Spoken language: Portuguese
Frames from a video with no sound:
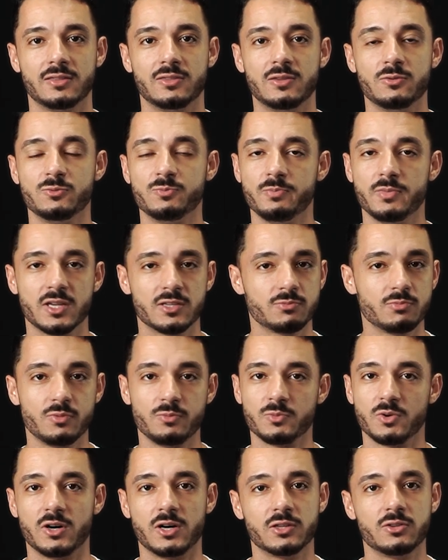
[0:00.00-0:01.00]
do mesmo
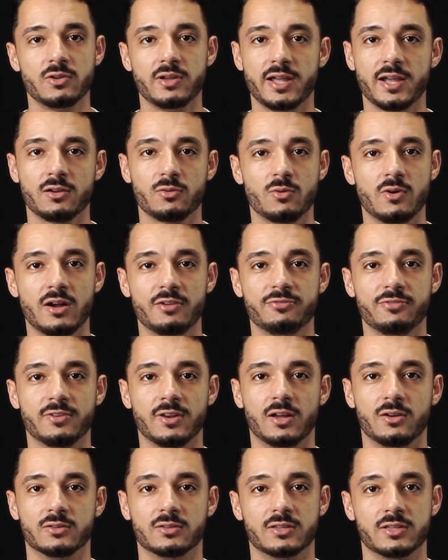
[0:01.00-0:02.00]
modo é com a
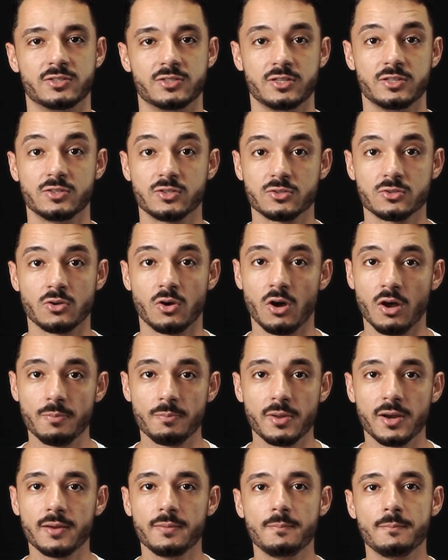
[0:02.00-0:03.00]
flauta. A gente
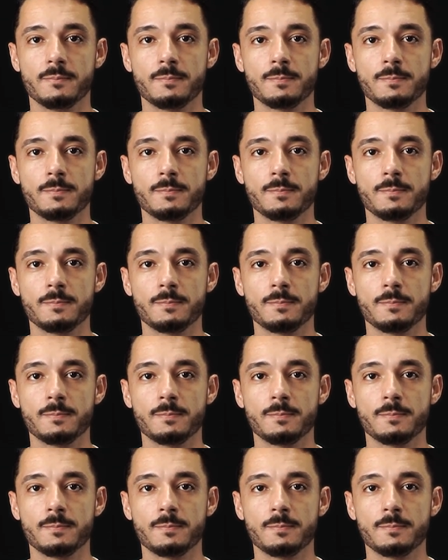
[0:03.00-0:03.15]
sopra